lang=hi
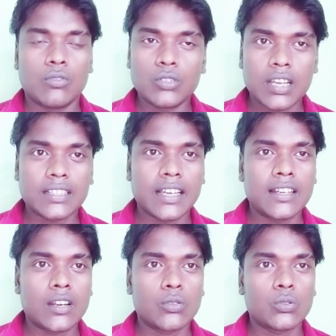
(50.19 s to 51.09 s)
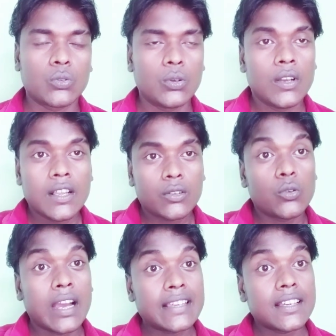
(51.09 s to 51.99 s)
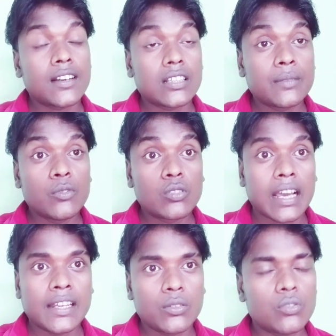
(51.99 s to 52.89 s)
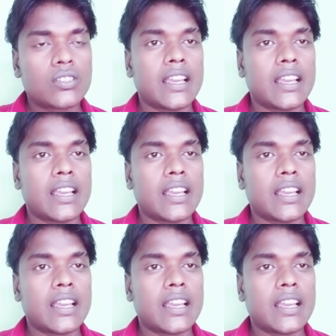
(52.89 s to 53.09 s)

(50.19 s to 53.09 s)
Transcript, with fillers: हो जाता है लड़कों को को ऐसा कदम उठाने को